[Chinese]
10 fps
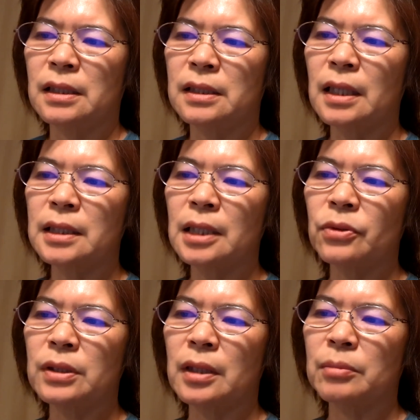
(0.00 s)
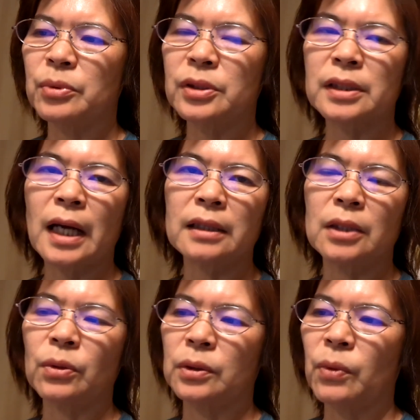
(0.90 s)
神拣选人不是看
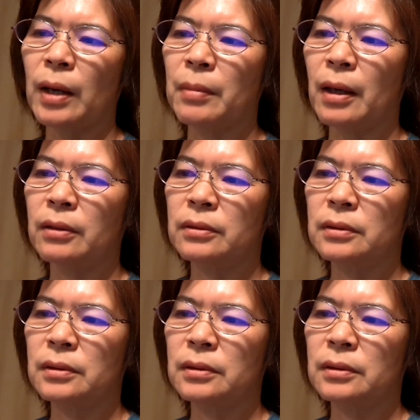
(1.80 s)
你我的外貌，